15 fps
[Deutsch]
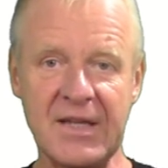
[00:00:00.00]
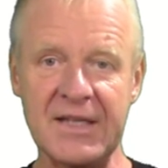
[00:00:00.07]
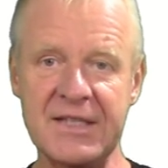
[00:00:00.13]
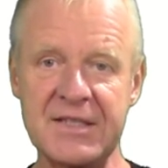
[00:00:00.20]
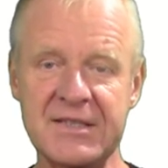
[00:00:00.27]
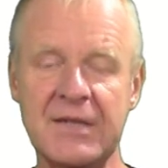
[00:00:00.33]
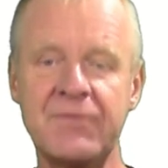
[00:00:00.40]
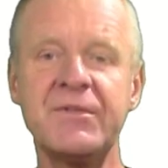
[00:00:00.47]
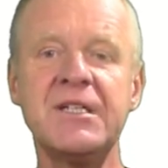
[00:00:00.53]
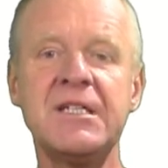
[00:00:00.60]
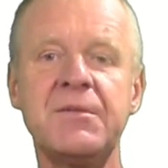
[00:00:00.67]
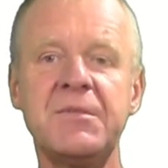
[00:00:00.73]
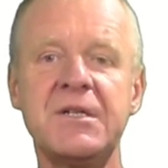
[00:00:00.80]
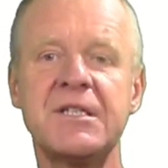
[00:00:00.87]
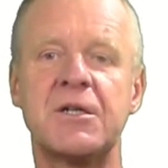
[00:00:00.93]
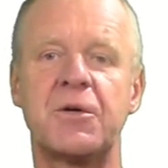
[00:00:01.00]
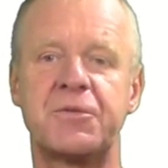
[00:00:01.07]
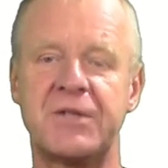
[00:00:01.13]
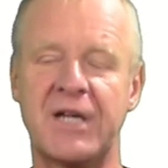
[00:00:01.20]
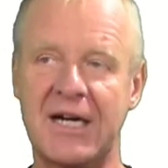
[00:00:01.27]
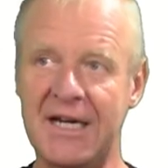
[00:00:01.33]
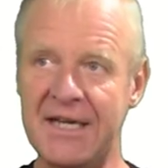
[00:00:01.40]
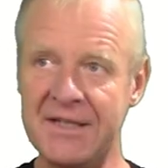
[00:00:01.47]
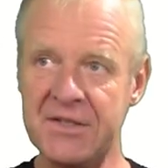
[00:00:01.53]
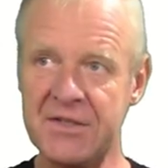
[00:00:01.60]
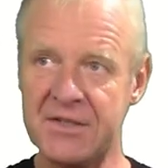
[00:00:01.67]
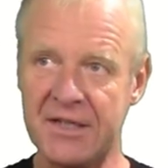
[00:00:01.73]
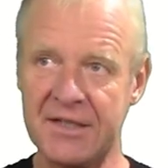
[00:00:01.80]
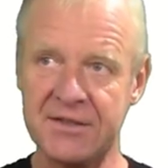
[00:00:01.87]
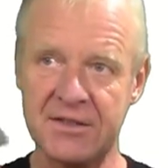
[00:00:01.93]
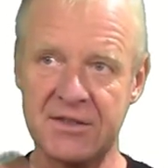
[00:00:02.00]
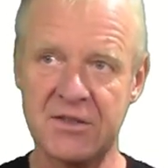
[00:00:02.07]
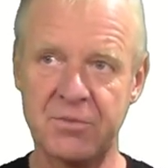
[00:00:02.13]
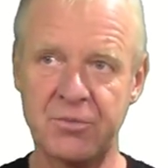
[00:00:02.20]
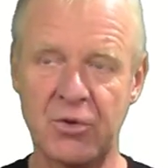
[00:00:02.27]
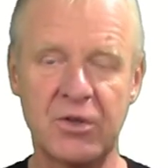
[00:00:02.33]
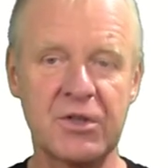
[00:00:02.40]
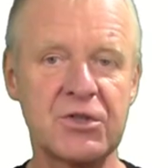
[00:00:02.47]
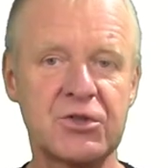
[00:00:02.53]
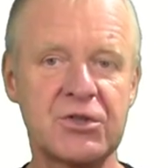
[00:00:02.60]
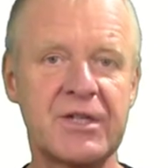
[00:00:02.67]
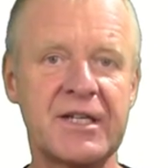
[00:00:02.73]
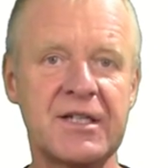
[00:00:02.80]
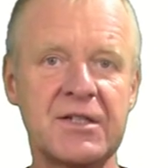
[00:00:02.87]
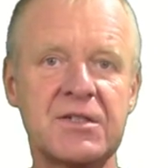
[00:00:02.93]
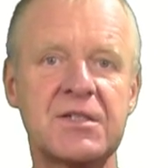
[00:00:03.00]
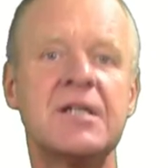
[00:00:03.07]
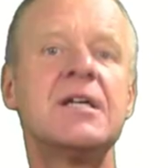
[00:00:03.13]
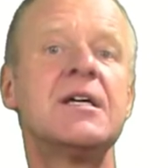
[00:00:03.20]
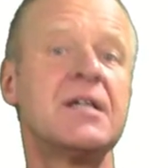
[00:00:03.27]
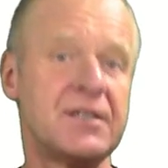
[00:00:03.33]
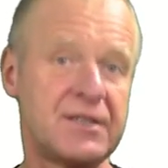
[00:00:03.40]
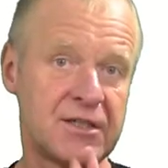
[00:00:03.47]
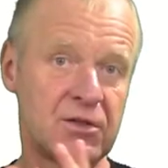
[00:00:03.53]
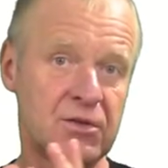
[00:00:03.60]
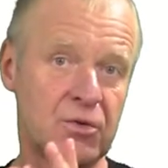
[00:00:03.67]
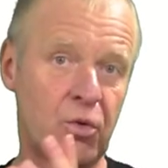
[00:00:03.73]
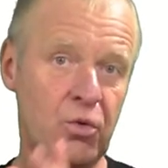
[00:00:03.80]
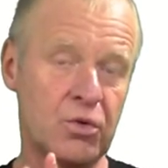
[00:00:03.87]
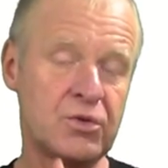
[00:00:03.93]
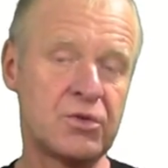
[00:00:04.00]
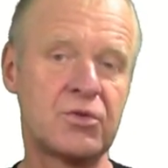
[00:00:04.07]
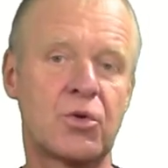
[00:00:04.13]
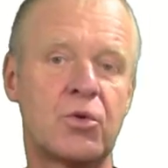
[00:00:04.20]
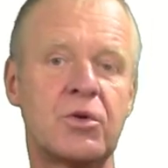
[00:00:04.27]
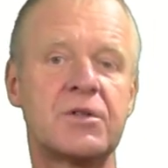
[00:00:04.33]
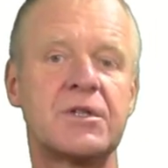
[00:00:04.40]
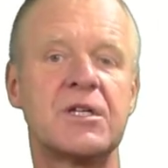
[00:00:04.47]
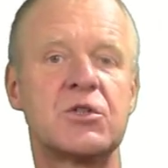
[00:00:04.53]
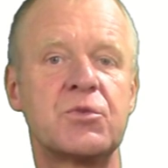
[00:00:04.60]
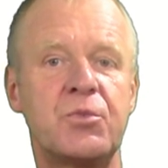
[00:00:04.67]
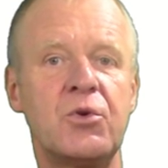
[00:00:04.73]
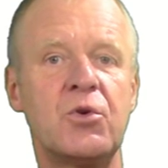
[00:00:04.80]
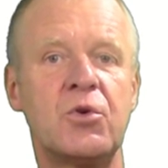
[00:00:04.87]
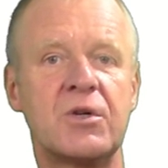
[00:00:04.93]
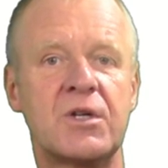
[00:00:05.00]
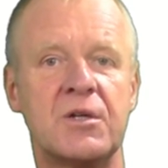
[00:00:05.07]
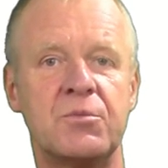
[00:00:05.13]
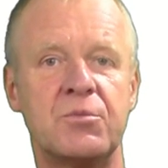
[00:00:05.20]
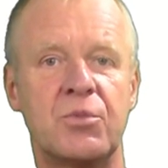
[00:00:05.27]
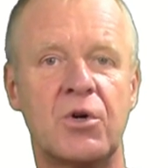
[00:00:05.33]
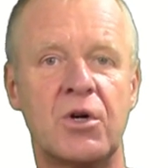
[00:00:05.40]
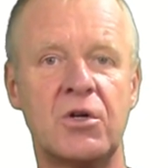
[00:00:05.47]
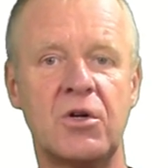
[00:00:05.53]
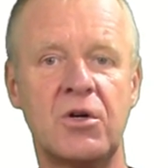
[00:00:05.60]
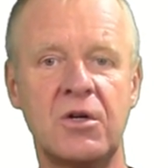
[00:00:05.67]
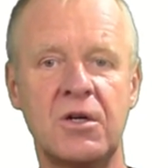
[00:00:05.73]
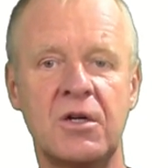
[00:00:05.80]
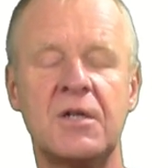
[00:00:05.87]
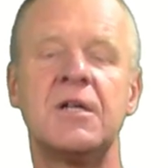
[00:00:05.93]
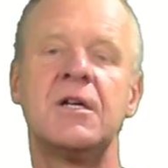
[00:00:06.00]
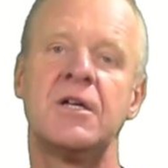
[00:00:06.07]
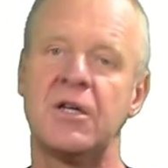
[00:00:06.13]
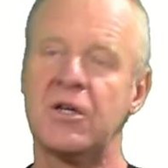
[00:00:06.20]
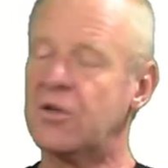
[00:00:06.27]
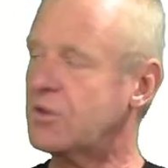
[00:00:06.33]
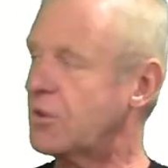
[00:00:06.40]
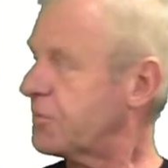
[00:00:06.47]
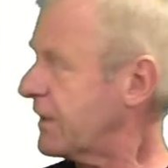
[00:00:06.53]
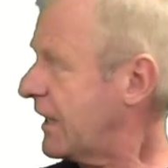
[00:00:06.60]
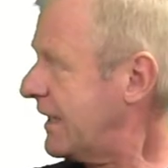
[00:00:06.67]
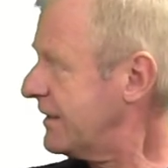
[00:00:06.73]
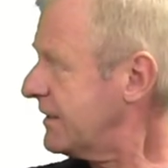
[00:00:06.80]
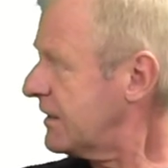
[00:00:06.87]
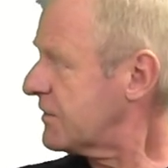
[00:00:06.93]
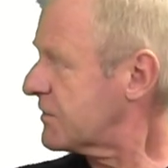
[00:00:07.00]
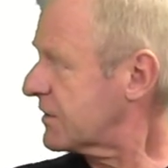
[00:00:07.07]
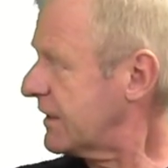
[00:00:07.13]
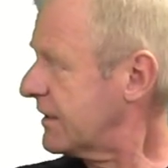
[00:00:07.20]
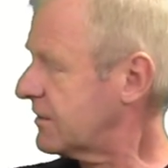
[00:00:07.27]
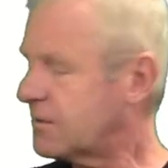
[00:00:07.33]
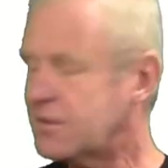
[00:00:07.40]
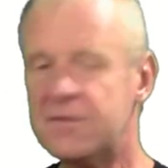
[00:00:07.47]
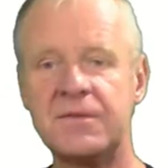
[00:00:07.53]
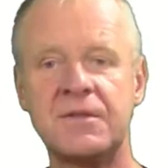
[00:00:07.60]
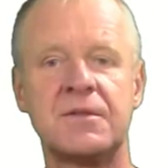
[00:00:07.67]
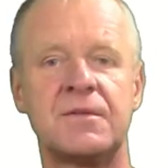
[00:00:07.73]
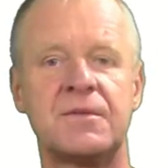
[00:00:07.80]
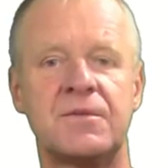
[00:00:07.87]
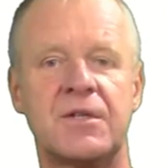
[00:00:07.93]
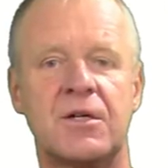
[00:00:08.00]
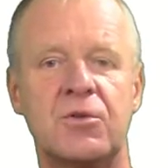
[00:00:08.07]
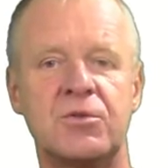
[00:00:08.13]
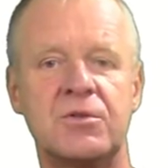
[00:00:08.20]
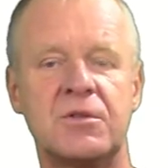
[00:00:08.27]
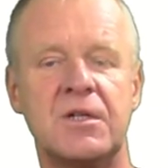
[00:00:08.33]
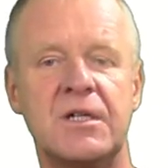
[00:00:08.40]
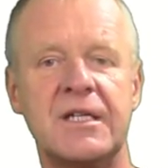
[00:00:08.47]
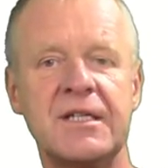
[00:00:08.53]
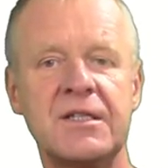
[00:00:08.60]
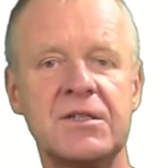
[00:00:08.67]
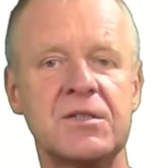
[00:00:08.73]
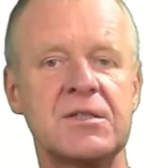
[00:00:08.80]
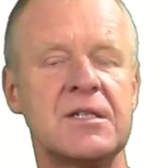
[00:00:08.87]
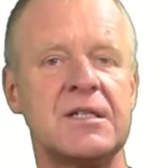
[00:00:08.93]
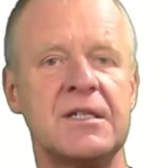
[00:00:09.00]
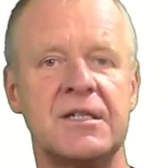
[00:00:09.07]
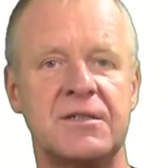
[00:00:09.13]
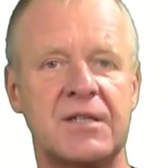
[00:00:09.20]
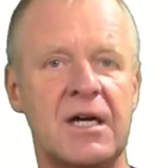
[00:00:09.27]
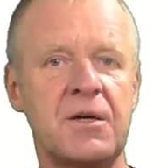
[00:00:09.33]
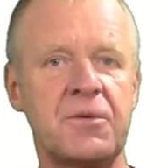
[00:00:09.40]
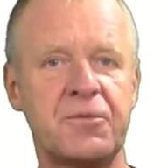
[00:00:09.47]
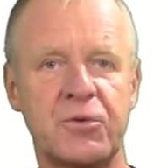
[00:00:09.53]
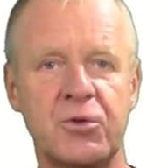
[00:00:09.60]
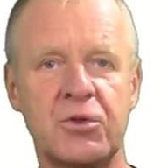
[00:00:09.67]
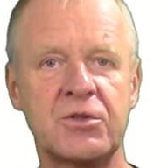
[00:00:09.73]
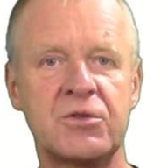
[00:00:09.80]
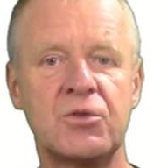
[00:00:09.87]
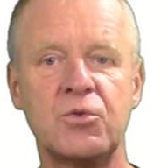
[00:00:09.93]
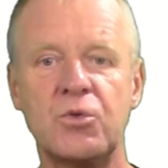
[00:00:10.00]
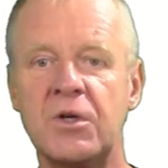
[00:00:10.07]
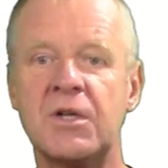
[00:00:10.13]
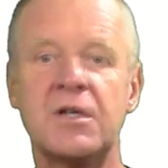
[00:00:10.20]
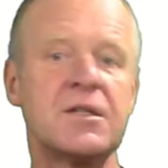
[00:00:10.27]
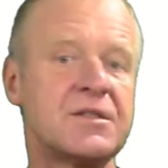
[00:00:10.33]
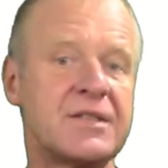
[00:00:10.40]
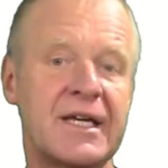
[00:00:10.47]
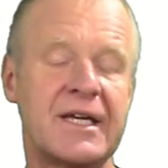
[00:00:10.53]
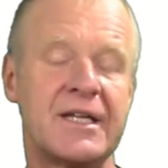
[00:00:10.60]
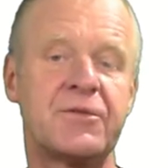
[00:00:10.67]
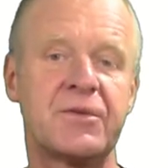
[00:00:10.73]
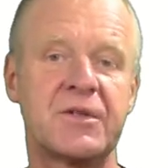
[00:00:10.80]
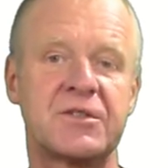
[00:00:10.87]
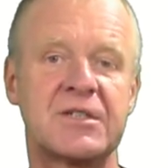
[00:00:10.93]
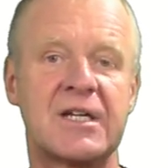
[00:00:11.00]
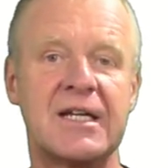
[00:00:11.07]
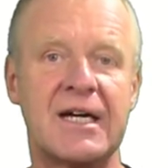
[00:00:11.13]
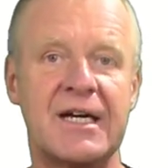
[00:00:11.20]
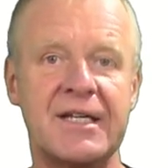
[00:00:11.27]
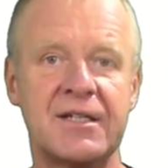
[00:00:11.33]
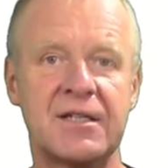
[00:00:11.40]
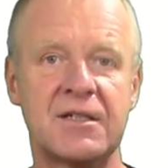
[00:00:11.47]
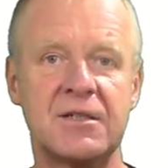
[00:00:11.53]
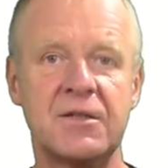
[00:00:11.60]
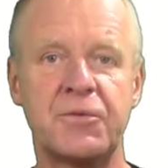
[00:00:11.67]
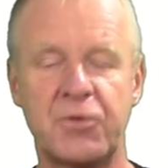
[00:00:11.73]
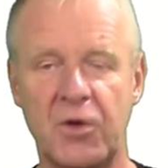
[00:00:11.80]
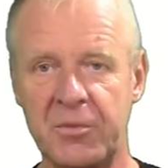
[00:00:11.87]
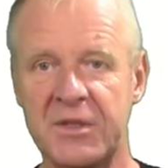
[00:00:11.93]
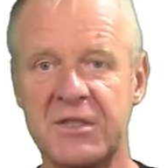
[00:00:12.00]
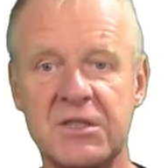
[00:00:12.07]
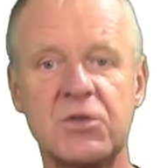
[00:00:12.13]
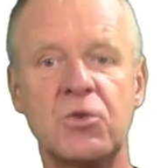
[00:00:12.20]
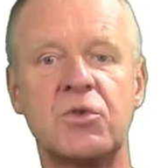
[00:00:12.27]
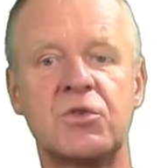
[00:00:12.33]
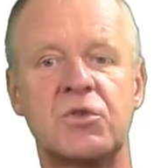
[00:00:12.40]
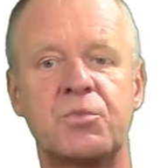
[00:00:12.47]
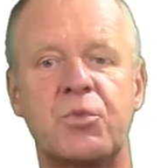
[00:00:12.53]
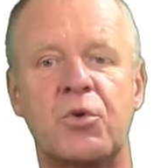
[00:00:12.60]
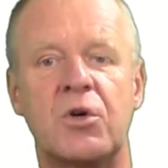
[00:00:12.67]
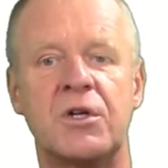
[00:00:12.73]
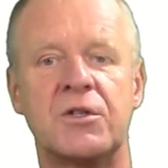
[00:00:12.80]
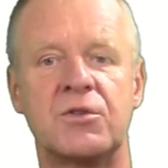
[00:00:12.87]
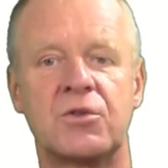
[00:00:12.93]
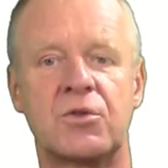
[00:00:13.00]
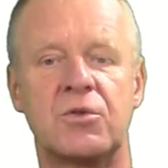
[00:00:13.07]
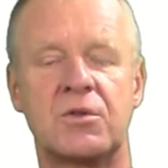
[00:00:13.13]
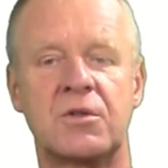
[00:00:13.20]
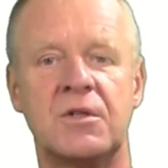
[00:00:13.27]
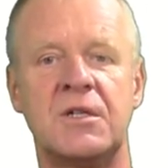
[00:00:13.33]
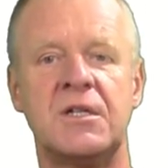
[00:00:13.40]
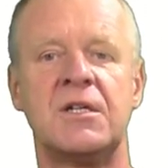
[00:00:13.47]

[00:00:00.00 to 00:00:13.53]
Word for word: Jetzt haben wir nämlich auf der einen Seite des Bohrgestänges den hohen Druck der Spülung im Bohrloch und auf der anderen Seite, da unten links, da wirkt nur der etwas kleinere Formationsporendruck.